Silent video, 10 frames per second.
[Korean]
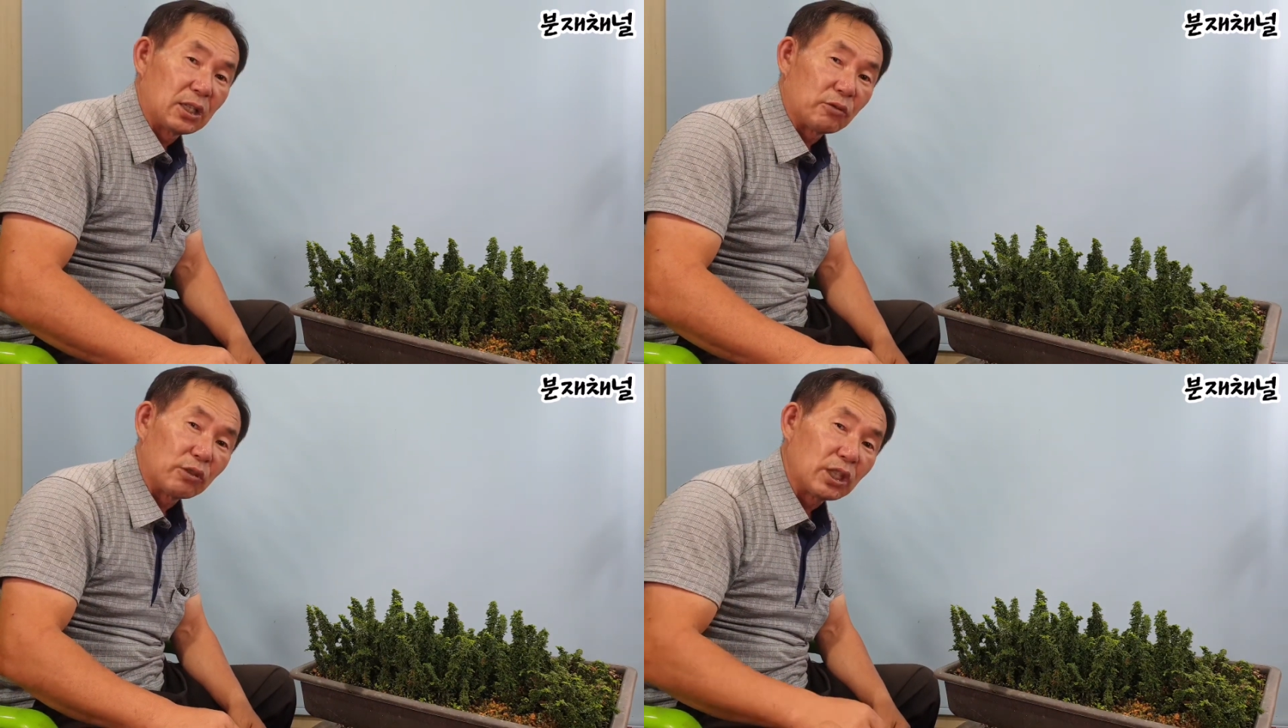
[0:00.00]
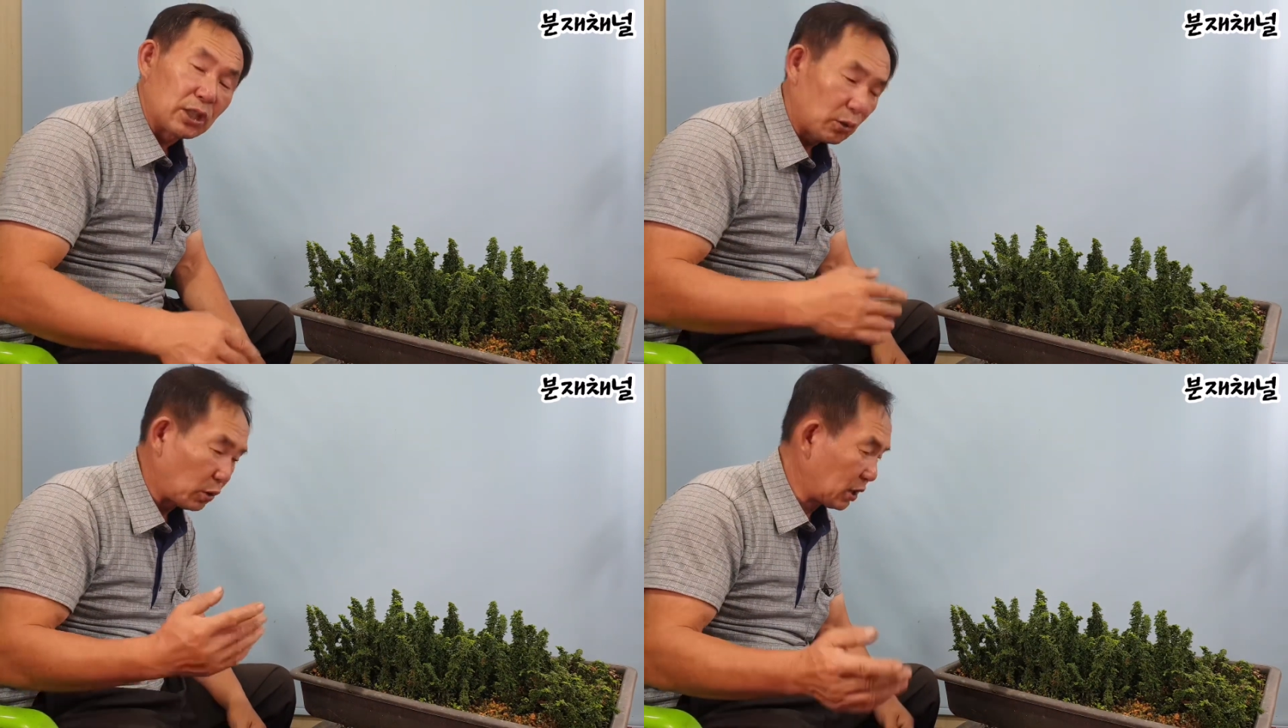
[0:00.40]

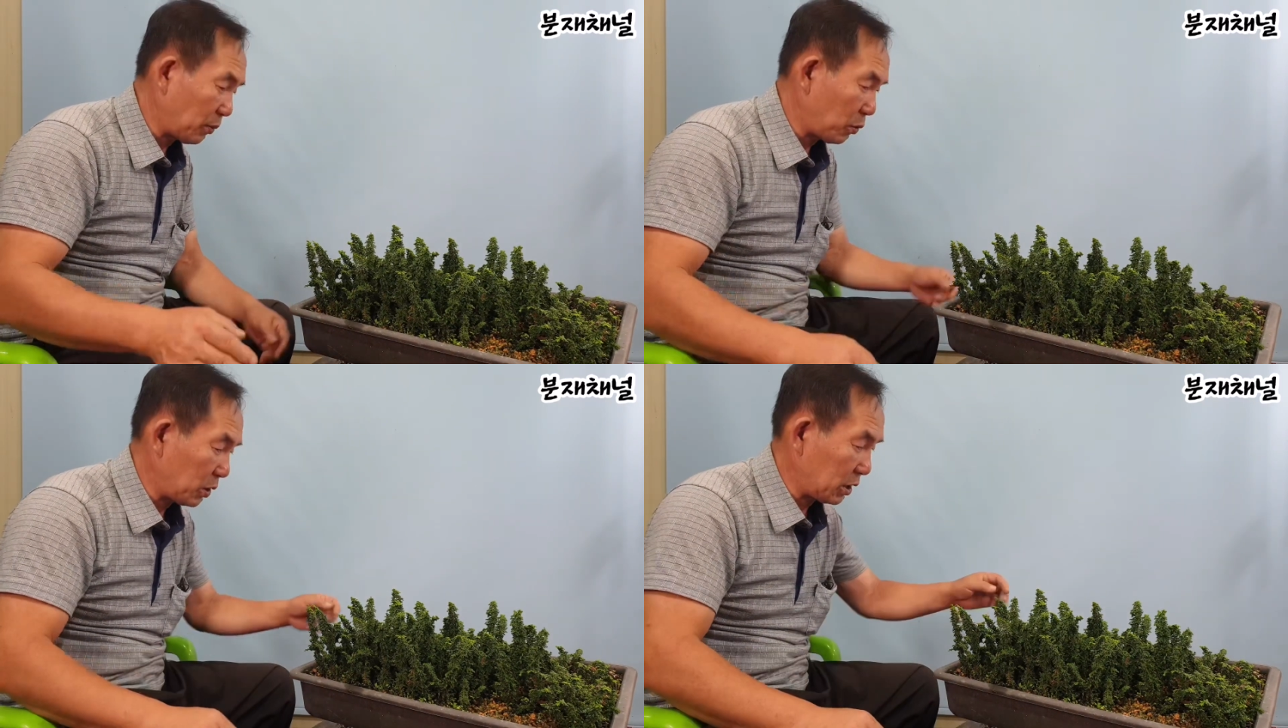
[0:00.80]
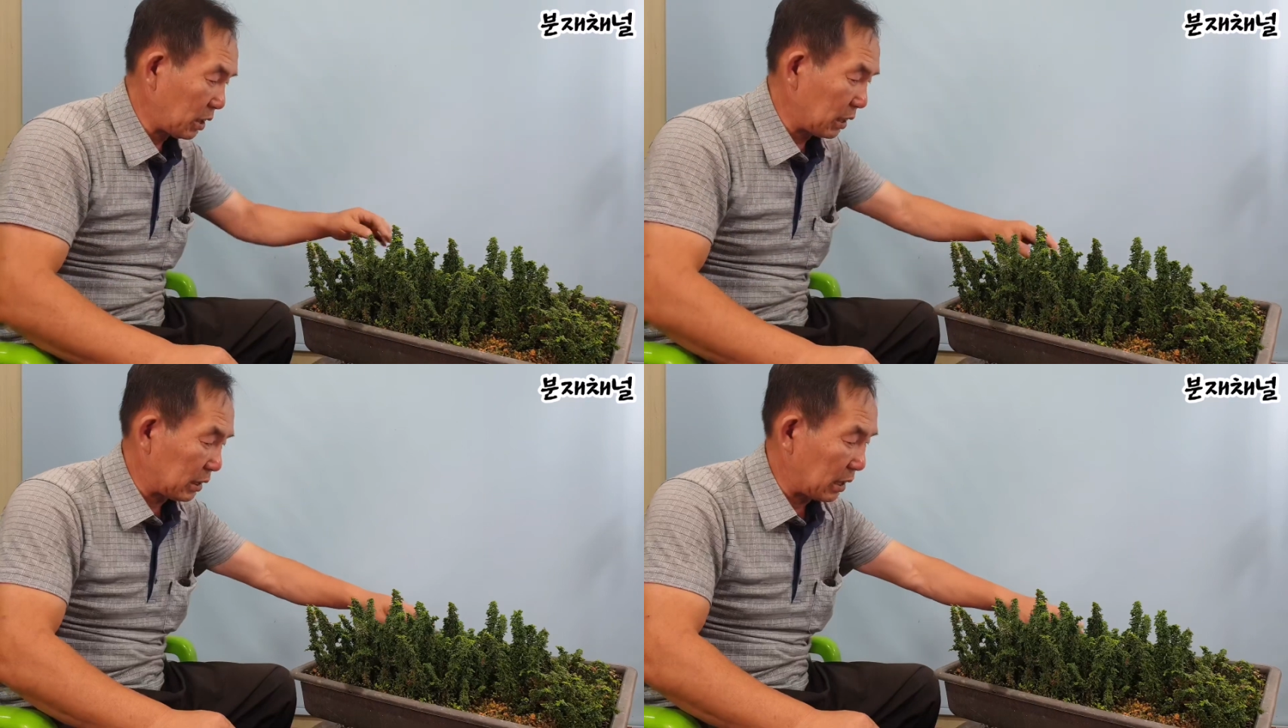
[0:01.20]
우리 손자 보기
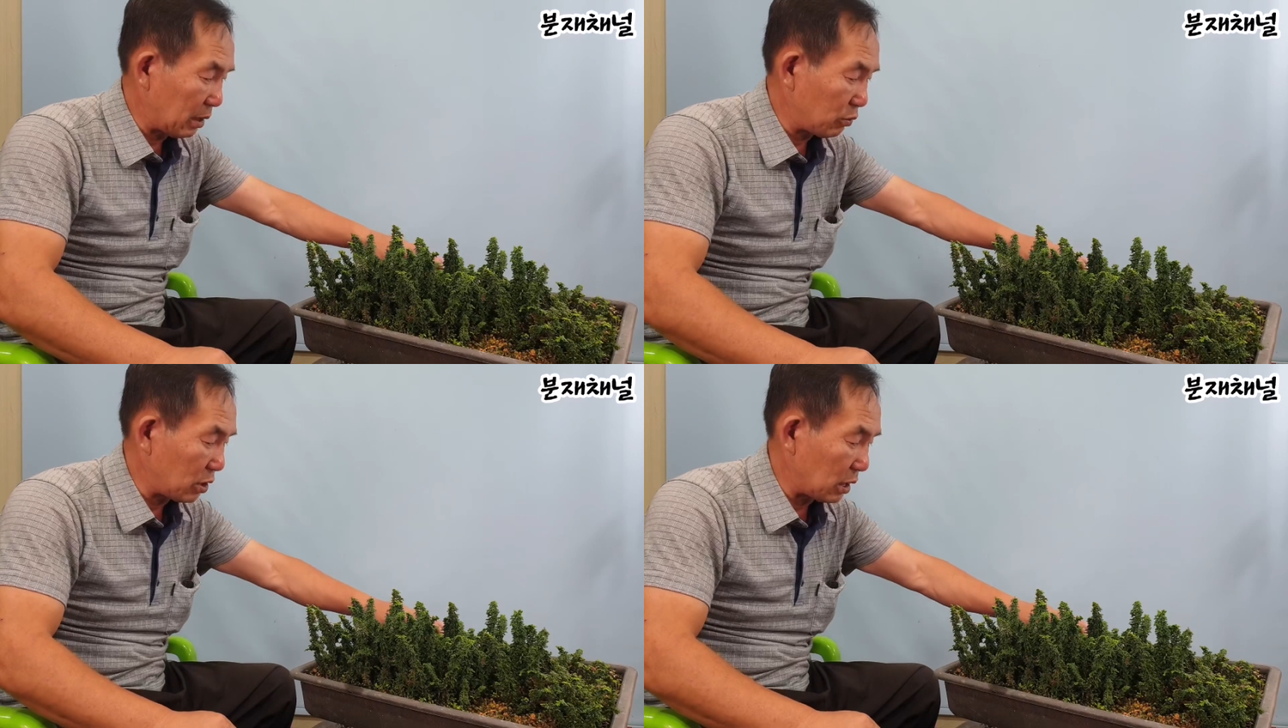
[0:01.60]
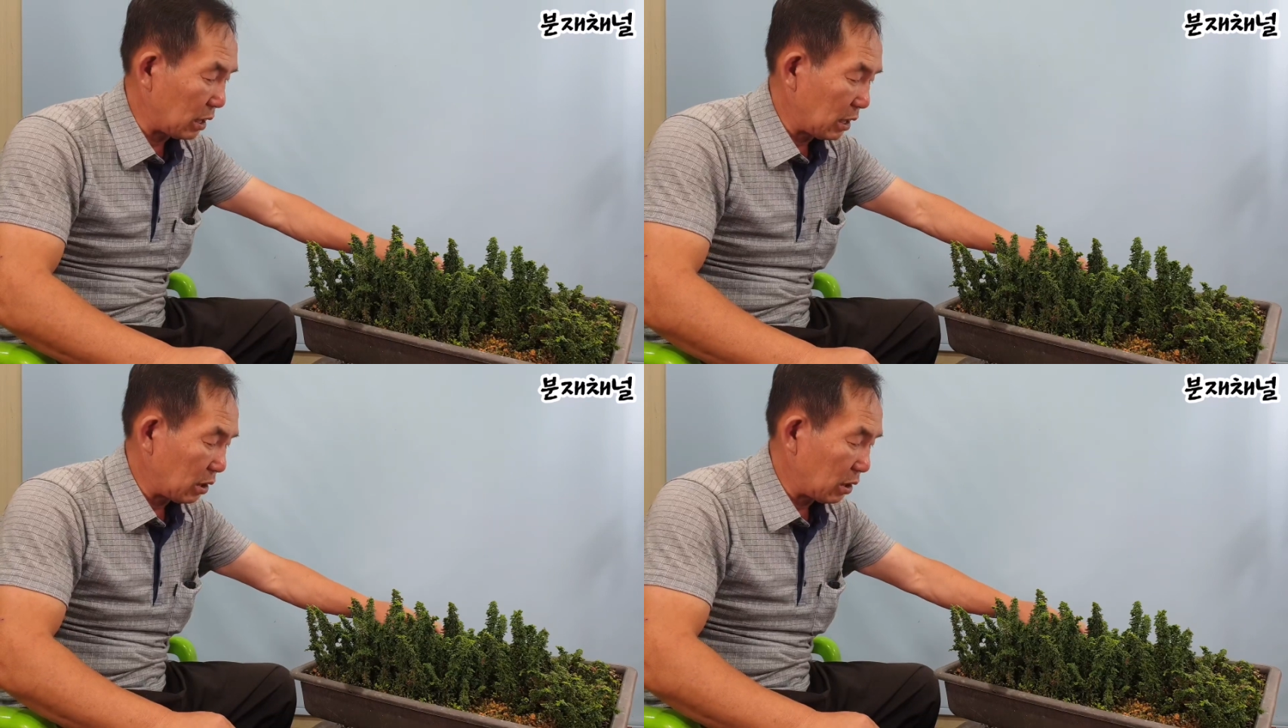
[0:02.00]
전에 그 나무를